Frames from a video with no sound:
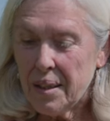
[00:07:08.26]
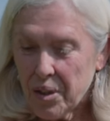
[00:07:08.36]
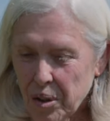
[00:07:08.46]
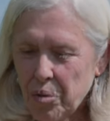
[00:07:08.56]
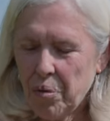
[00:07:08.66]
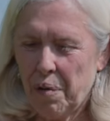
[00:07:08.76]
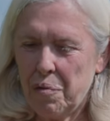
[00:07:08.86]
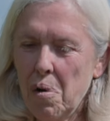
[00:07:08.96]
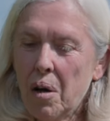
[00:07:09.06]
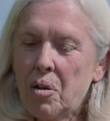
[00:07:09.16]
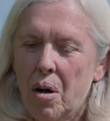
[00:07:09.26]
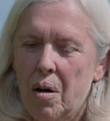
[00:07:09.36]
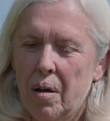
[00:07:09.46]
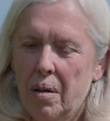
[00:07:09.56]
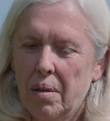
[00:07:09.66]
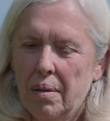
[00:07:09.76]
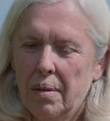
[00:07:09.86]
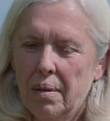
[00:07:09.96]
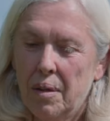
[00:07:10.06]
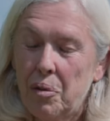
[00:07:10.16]
Je suis revenue encore,
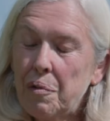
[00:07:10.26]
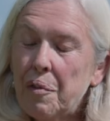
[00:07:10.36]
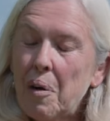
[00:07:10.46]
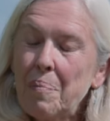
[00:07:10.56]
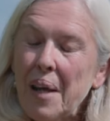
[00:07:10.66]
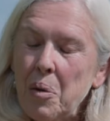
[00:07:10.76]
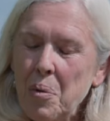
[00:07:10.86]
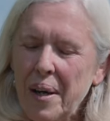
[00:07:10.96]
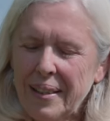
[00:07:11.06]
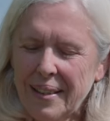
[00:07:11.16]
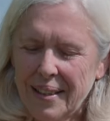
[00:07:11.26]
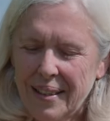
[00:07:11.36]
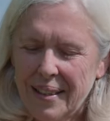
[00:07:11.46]
sous forme d'alouette.